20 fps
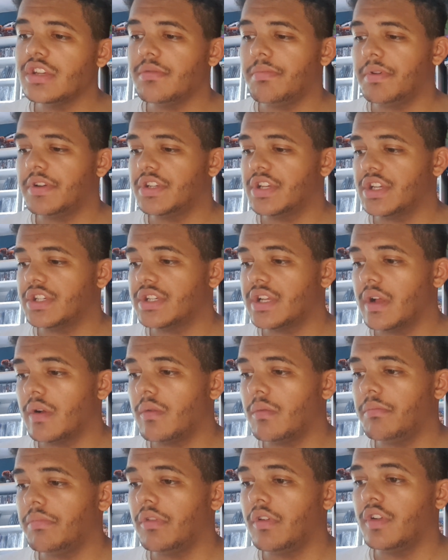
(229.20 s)
j'ai pas cherché à
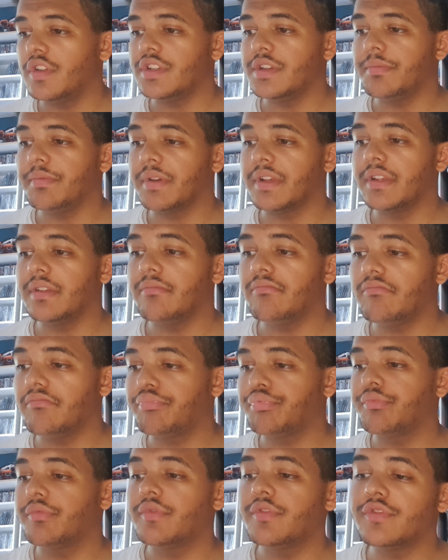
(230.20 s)
comprendre, j'ai pris
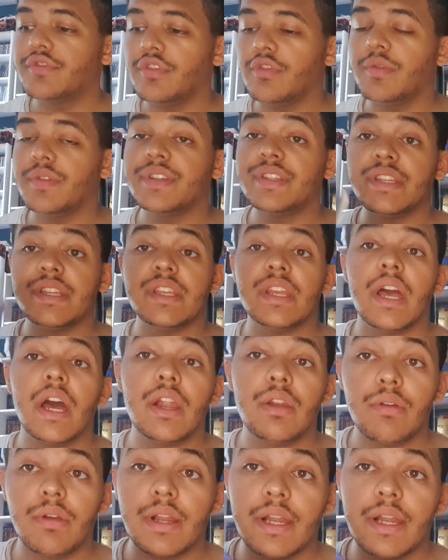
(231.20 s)
celui-ci à